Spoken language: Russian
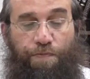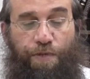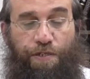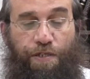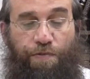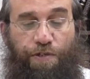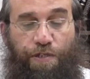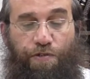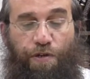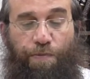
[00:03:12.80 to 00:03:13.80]
Значит, это вещь,
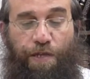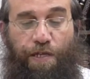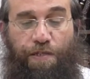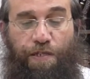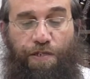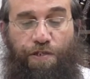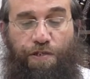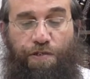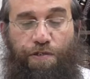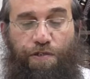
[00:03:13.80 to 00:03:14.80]
которая понятна.
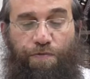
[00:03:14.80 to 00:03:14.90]
Дальше,